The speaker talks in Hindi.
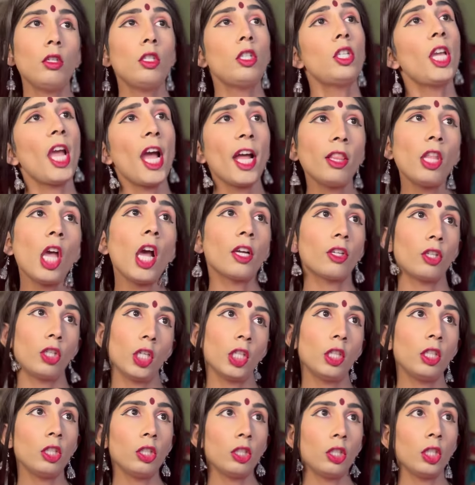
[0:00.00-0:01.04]
याद है
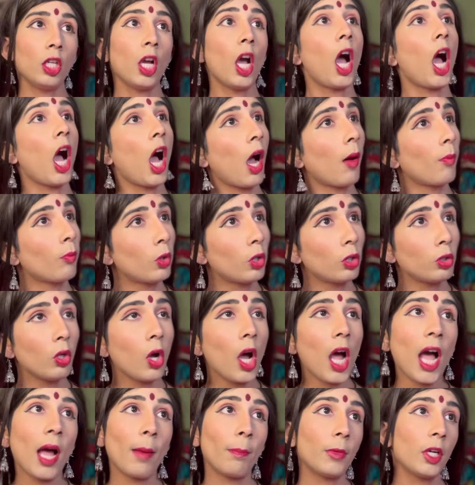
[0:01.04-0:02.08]
दीदी हमको तो
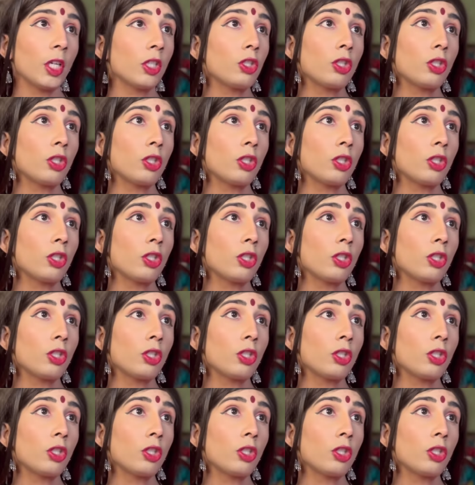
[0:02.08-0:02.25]
आपका